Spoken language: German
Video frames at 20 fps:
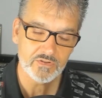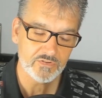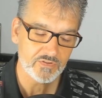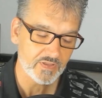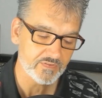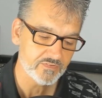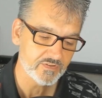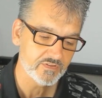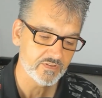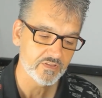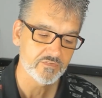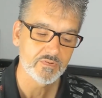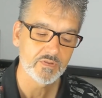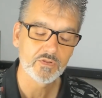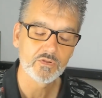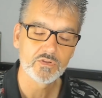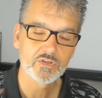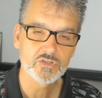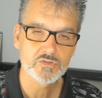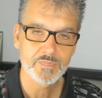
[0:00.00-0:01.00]
Es hat sich da zwar
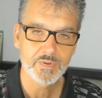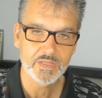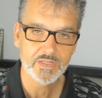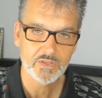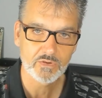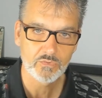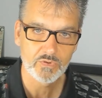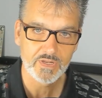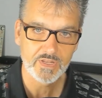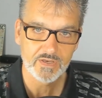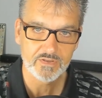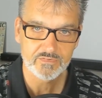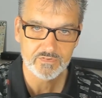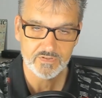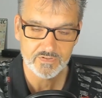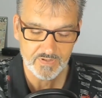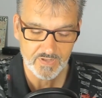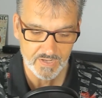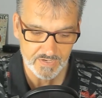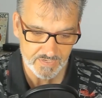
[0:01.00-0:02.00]
noch nichts Spektakuläres
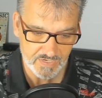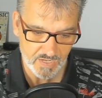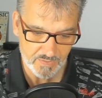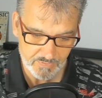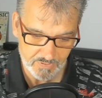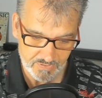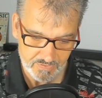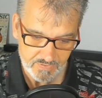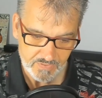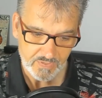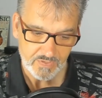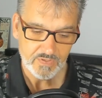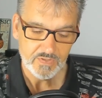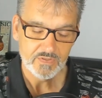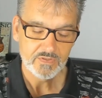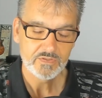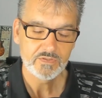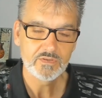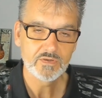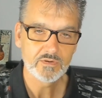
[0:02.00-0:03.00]
getan, aber
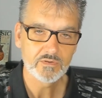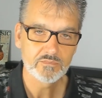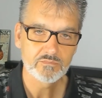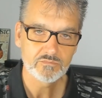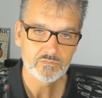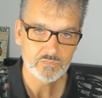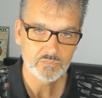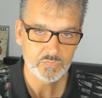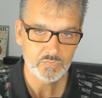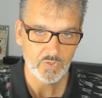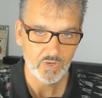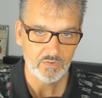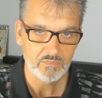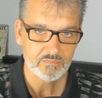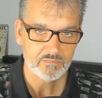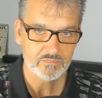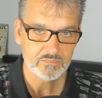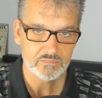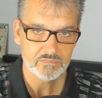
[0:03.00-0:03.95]
hier ja,